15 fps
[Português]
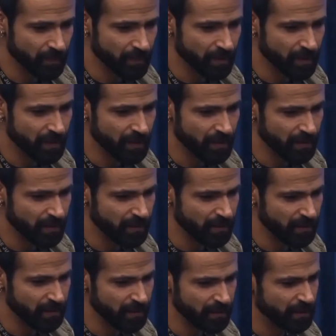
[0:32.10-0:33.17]

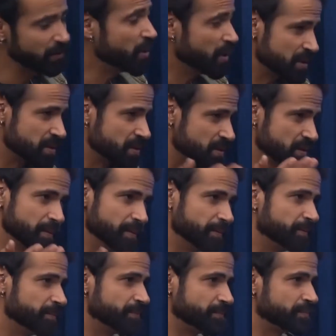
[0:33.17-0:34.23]
e idosos.
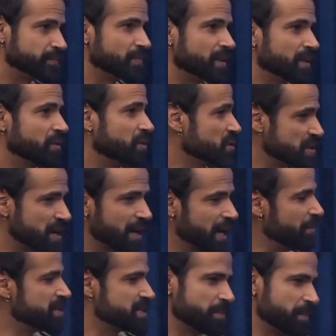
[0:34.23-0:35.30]
Deus
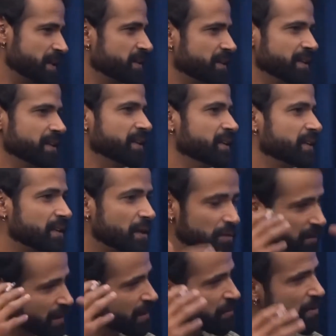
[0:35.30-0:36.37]
acaba se perdendo e tal,
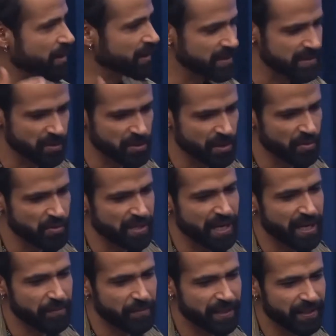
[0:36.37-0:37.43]
tá com uma questão de
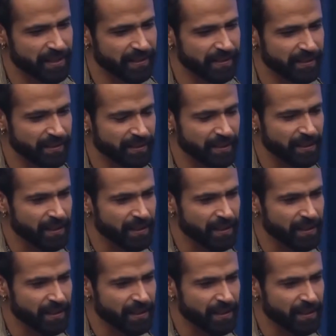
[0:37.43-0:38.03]
Alzheimer ali.